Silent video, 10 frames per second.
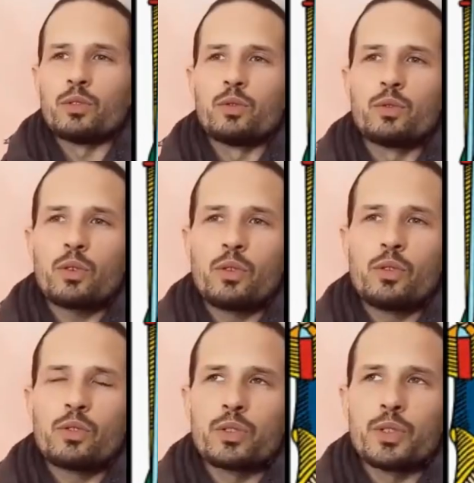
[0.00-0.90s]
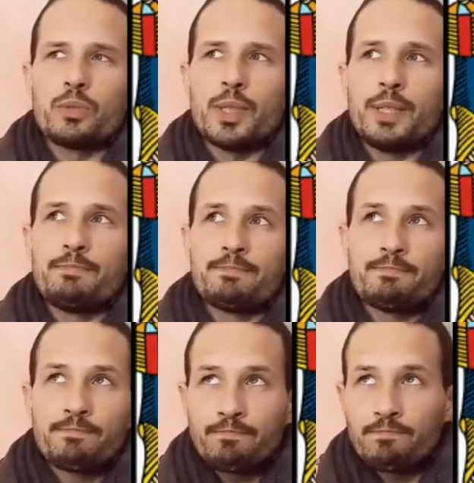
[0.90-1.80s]
Donc aujourd'hui,
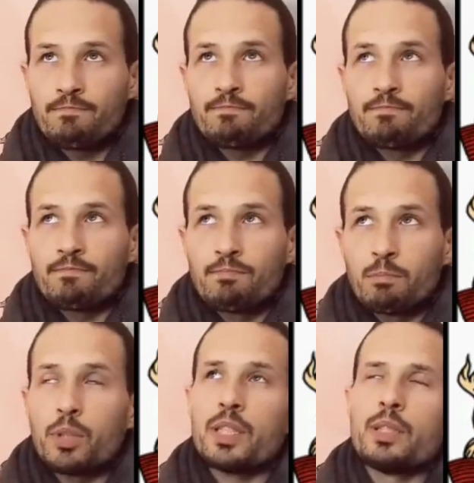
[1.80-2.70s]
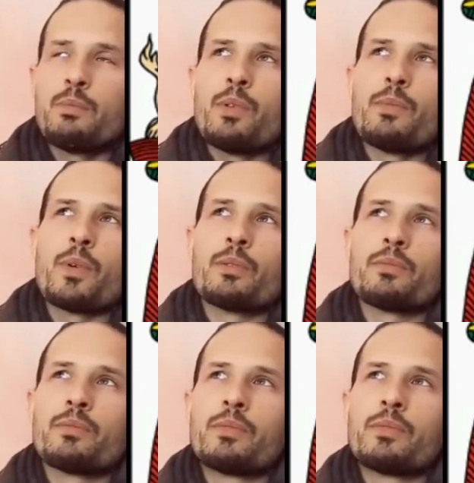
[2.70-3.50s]
possiblement,